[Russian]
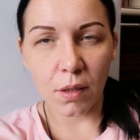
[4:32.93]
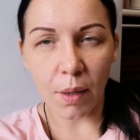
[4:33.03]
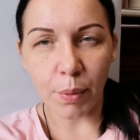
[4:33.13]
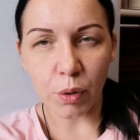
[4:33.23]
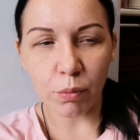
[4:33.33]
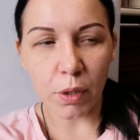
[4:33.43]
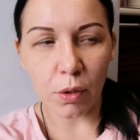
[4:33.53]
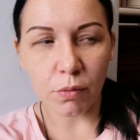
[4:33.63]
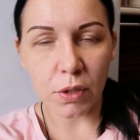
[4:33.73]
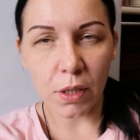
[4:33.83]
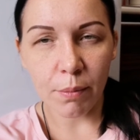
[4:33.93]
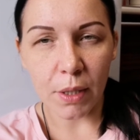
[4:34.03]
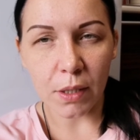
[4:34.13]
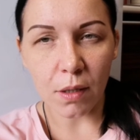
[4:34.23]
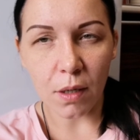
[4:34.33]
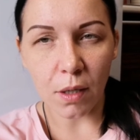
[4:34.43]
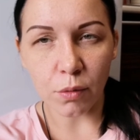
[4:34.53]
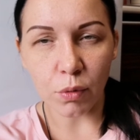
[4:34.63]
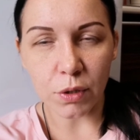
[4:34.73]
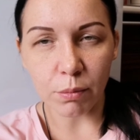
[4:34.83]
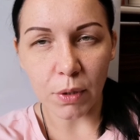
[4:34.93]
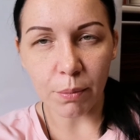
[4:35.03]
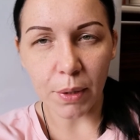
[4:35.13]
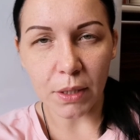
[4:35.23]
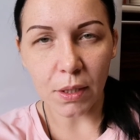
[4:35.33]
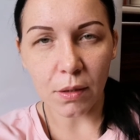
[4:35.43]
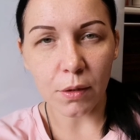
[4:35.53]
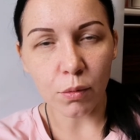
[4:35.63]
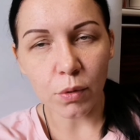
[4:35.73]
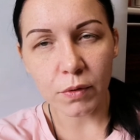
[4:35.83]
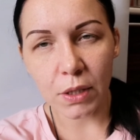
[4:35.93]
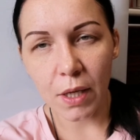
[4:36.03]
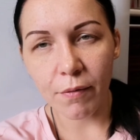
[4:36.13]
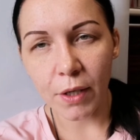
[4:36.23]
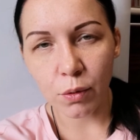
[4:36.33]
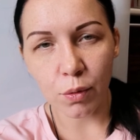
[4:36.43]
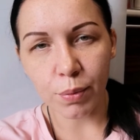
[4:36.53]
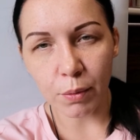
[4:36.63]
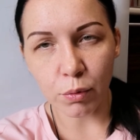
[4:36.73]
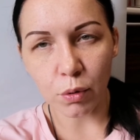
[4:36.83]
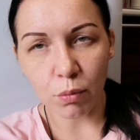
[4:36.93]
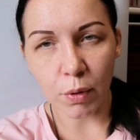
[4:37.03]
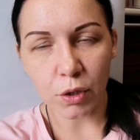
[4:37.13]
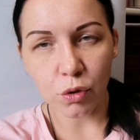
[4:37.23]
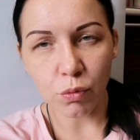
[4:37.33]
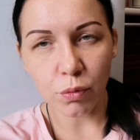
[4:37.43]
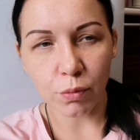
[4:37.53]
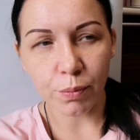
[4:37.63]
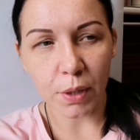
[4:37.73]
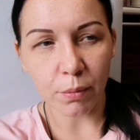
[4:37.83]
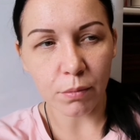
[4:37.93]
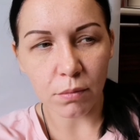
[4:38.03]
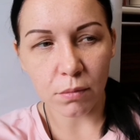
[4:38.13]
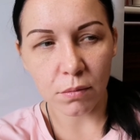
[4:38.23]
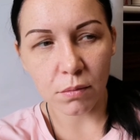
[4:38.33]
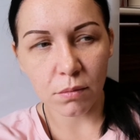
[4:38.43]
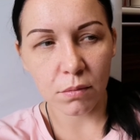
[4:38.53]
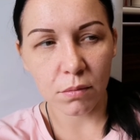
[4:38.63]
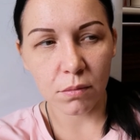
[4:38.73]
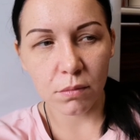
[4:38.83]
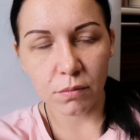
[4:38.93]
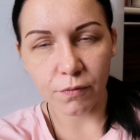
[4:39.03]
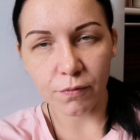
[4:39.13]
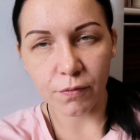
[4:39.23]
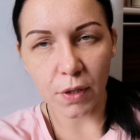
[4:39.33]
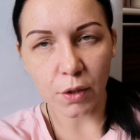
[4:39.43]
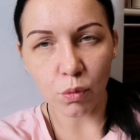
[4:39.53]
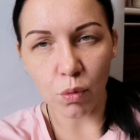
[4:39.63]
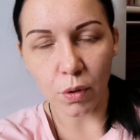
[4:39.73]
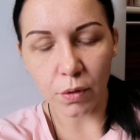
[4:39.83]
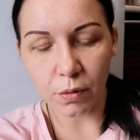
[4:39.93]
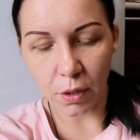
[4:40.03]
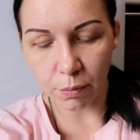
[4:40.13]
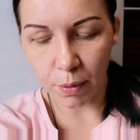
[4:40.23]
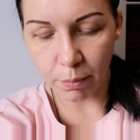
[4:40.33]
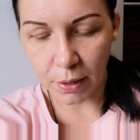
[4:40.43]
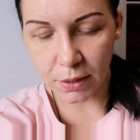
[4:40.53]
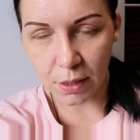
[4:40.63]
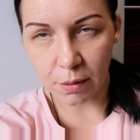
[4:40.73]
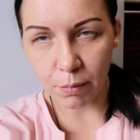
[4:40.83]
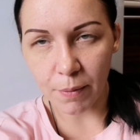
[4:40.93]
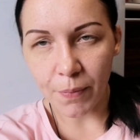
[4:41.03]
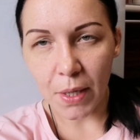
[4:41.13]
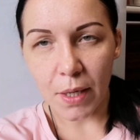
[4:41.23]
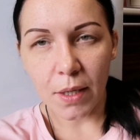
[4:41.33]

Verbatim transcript: Да, потом я ее взяла маленько, как носом так потыкала. Ну и взяла ватку и прям вот эту мочу, прям в лоток так помазали мы.